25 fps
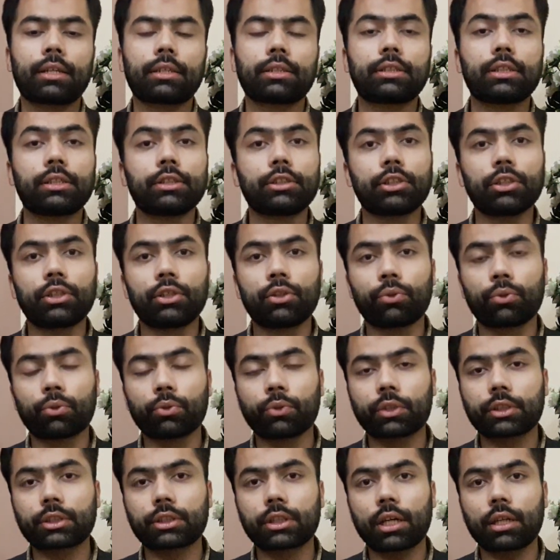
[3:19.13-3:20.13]
जिन जिन
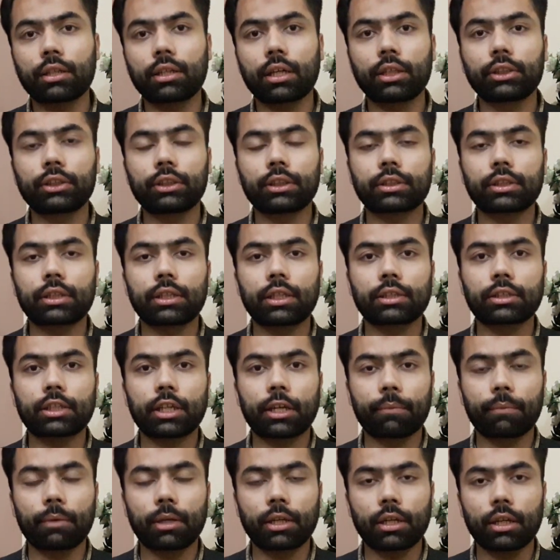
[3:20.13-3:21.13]
लोगों के साथ आयशा सना
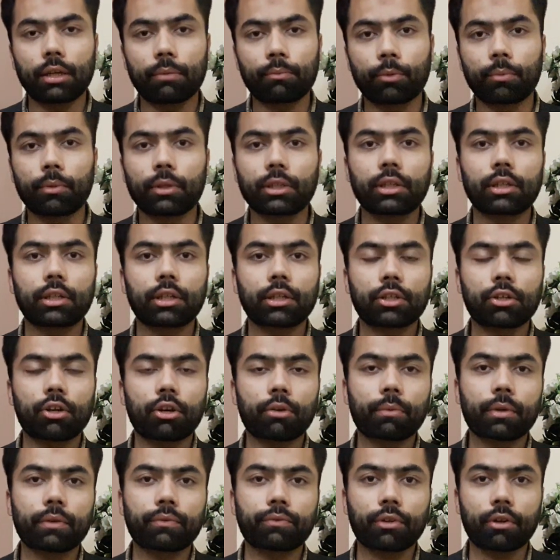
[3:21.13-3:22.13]
साहिबा ने मुबैना
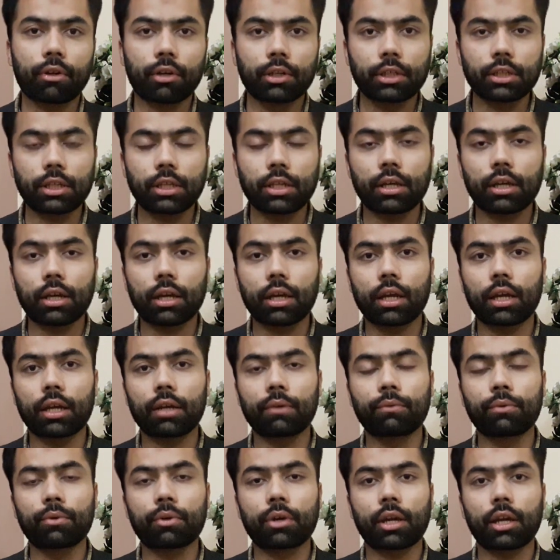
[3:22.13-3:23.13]
तौर पर फ्रॉड किया है
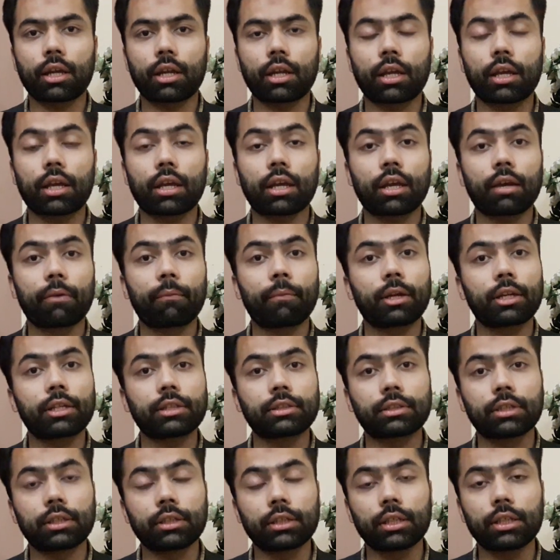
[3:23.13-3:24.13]
वो कह रहे हैं कि हमारी
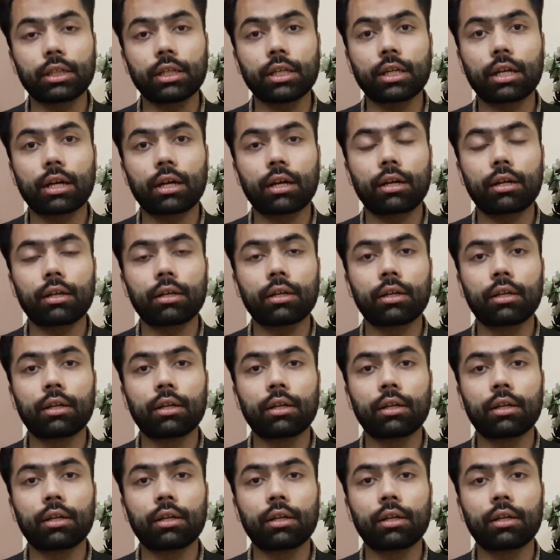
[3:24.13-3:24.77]
ज़िंदगी का